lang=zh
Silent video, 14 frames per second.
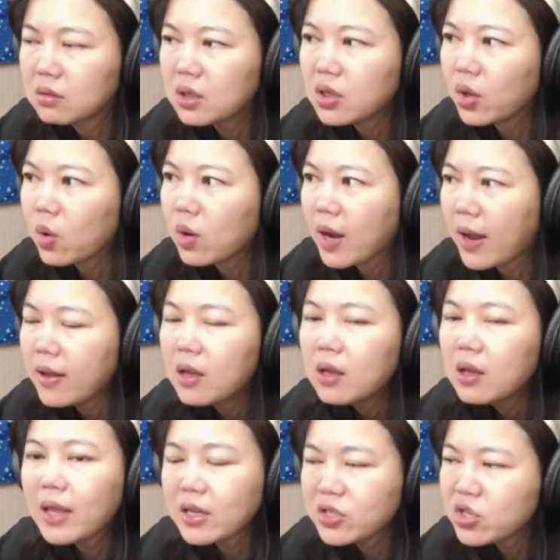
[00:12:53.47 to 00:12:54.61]
克流感，
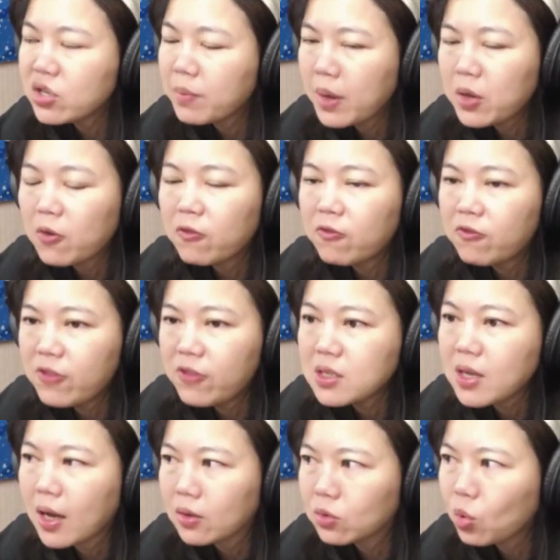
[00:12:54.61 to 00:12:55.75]
但是里面有非
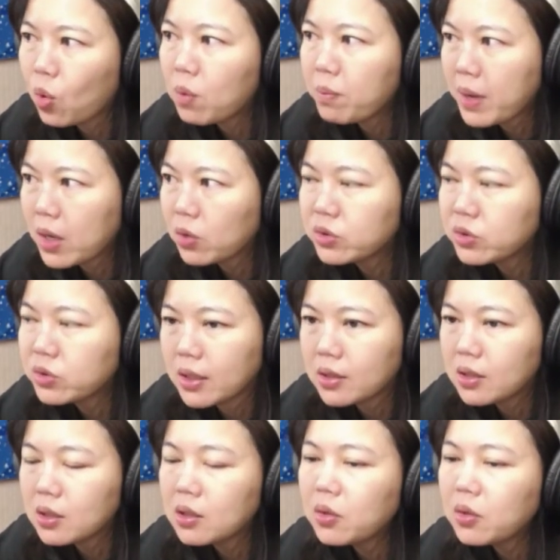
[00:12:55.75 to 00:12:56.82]
常多没有检疫，